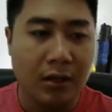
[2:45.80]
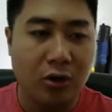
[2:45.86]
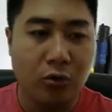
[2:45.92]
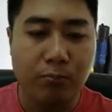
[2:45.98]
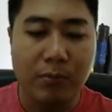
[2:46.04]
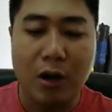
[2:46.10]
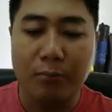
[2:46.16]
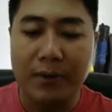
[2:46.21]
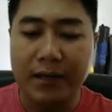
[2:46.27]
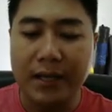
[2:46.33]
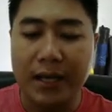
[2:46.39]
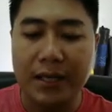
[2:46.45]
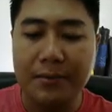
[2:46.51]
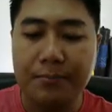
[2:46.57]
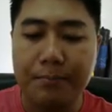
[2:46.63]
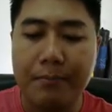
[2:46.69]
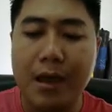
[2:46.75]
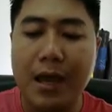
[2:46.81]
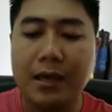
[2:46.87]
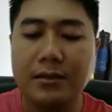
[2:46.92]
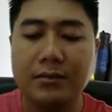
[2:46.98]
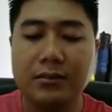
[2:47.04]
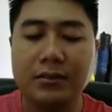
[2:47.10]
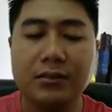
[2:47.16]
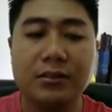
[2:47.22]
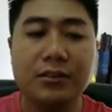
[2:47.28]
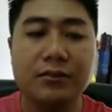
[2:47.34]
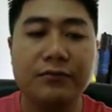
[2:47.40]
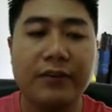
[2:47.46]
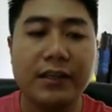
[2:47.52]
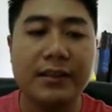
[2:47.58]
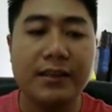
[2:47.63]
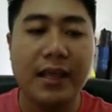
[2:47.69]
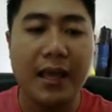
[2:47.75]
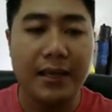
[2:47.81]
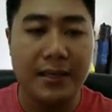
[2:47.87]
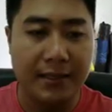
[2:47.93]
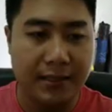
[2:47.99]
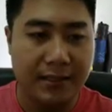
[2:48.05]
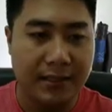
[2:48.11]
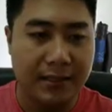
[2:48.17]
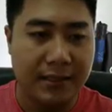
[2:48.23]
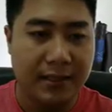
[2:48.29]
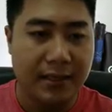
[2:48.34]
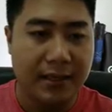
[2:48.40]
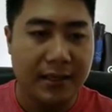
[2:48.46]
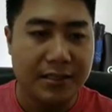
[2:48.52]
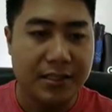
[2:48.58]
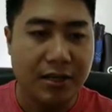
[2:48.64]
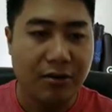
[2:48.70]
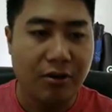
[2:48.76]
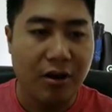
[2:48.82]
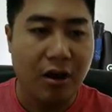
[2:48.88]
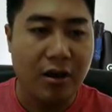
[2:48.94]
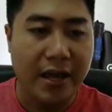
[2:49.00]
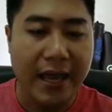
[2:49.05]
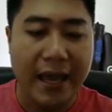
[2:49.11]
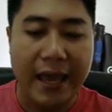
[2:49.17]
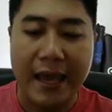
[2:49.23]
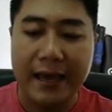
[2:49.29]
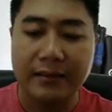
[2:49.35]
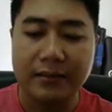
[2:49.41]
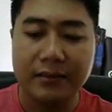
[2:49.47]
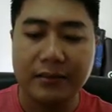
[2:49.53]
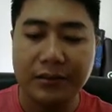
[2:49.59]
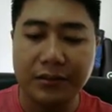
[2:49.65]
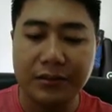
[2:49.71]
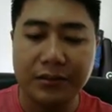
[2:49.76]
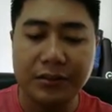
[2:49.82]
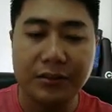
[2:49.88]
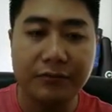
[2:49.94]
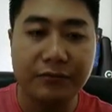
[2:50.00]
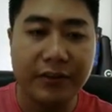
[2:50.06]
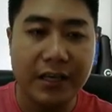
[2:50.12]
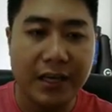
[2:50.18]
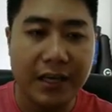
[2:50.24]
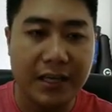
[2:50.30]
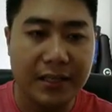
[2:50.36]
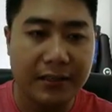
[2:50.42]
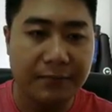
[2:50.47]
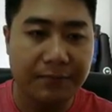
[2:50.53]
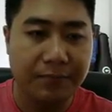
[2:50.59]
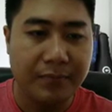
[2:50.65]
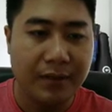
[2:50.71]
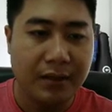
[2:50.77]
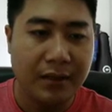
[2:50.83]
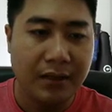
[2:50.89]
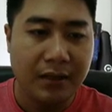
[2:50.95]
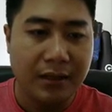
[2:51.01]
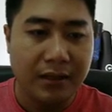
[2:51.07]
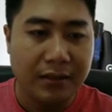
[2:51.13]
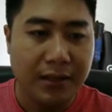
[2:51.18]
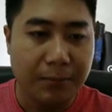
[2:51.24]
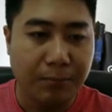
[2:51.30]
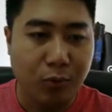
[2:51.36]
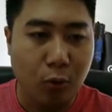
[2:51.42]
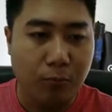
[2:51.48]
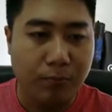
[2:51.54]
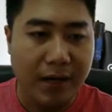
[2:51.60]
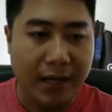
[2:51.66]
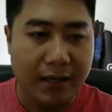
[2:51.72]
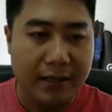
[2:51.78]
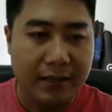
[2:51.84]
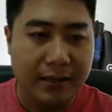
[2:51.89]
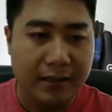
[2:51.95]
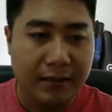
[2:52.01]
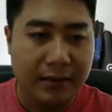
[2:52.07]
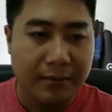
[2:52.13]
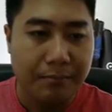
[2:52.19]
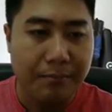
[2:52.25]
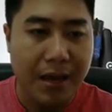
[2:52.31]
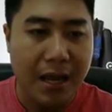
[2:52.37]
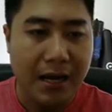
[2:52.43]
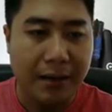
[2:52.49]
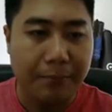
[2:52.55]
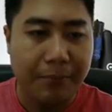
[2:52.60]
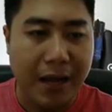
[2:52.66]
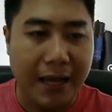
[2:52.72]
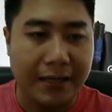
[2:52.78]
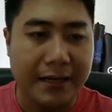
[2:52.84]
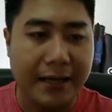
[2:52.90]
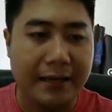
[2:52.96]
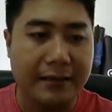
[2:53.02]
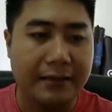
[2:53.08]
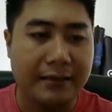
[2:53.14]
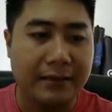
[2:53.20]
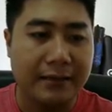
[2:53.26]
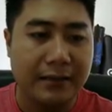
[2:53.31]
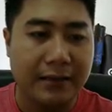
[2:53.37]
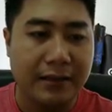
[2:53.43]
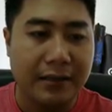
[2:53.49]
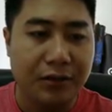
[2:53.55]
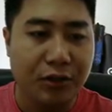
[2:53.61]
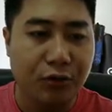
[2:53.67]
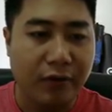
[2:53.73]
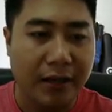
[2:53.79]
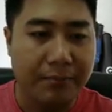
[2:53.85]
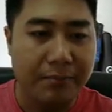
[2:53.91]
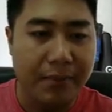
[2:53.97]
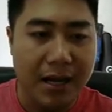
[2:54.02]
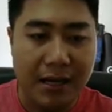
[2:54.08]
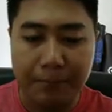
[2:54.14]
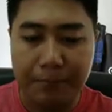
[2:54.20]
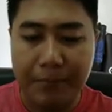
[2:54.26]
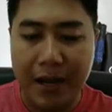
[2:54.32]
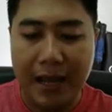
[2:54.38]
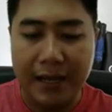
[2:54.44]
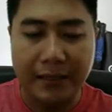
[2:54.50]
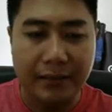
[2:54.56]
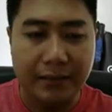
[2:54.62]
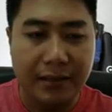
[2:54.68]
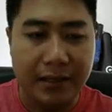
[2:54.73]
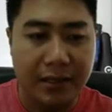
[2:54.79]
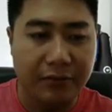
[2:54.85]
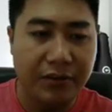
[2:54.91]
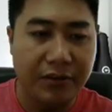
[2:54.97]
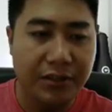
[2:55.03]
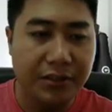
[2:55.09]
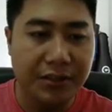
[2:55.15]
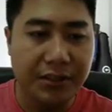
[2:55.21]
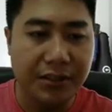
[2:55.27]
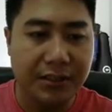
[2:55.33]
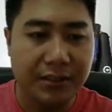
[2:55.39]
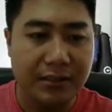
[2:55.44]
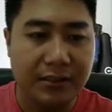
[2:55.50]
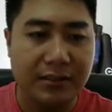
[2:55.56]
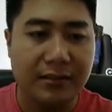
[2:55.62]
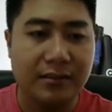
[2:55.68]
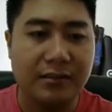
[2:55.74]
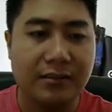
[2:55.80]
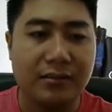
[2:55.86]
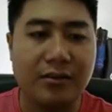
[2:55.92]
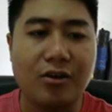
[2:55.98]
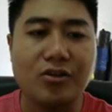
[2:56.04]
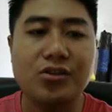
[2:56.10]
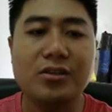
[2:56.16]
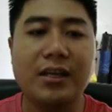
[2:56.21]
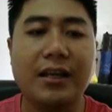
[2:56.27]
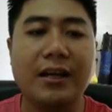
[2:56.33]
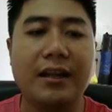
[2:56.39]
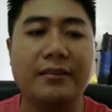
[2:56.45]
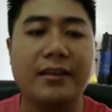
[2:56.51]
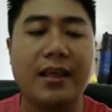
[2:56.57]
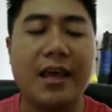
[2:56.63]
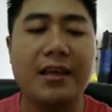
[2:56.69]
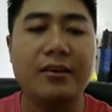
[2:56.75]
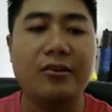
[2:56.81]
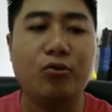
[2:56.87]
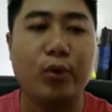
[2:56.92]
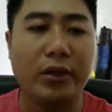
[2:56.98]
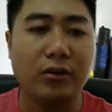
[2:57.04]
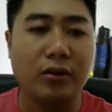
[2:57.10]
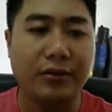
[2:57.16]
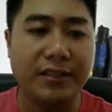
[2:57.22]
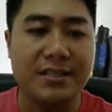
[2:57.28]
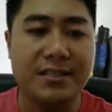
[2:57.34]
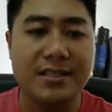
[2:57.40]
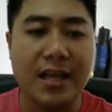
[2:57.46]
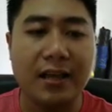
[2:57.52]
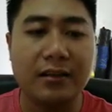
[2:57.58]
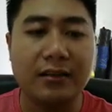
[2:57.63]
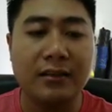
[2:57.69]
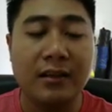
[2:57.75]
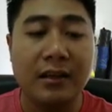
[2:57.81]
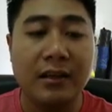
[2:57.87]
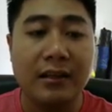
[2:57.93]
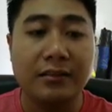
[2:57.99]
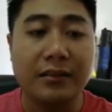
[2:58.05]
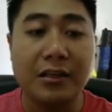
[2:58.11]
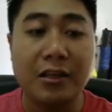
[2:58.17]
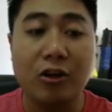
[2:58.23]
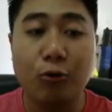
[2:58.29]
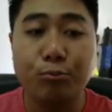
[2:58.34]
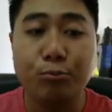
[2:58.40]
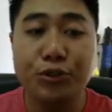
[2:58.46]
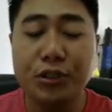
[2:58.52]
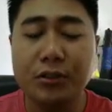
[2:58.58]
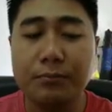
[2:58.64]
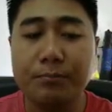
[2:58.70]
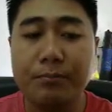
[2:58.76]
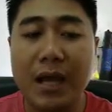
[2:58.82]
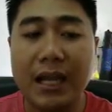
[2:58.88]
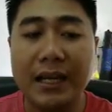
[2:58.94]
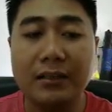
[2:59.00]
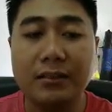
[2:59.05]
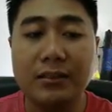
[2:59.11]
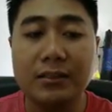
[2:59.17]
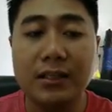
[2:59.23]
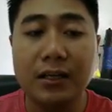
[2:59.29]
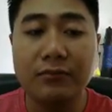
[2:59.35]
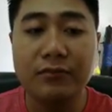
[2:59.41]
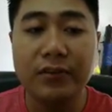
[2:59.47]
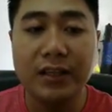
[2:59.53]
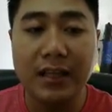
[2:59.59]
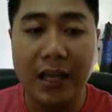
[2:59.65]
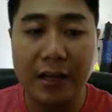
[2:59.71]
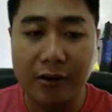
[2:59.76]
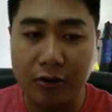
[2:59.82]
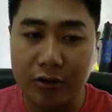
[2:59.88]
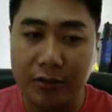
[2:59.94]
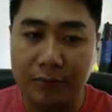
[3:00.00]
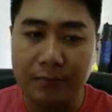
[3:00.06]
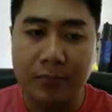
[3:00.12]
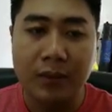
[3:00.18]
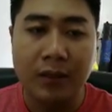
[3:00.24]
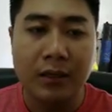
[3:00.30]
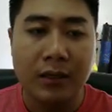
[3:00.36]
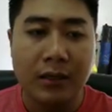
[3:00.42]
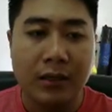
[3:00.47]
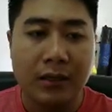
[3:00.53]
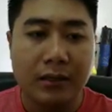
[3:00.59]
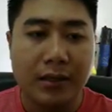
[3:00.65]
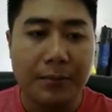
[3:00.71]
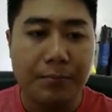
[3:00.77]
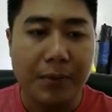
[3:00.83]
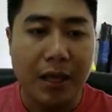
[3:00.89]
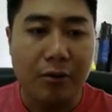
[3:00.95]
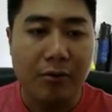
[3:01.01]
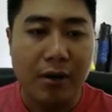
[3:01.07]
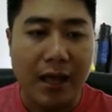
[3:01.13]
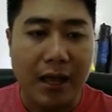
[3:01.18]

Lúc đầu mình thấy B tương đương với T. Sau đó A tương đương với Y. Tiếp tục nè, B lặp lại nè. Như vậy B lặp lại thì ở phía dưới nó xuất hiện là T hoàn toàn chính xác. Tại vì lúc trước B đã tương ứng với T rồi. Tiếp theo